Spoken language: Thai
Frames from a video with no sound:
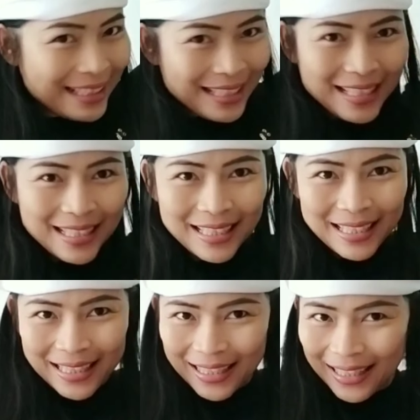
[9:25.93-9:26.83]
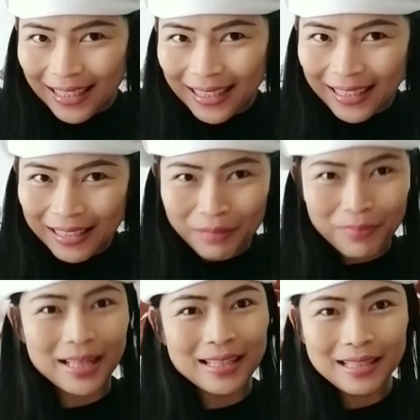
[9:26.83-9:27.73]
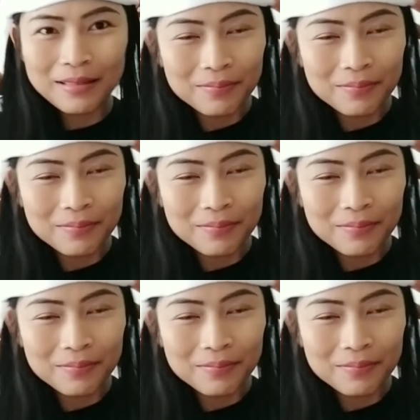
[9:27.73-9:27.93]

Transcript: นี่ประมาณนี้